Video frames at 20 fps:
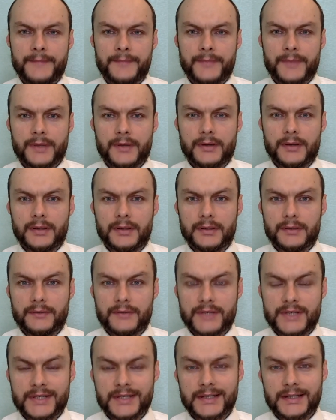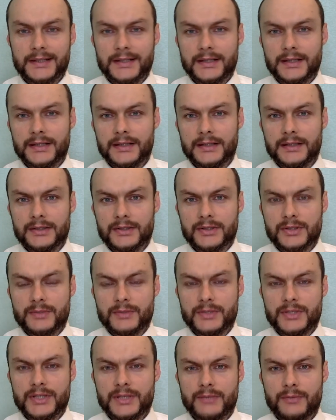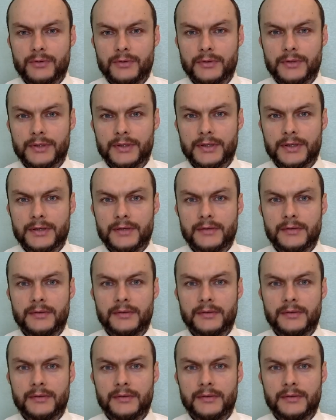Э, все критерии должны быть заполнены,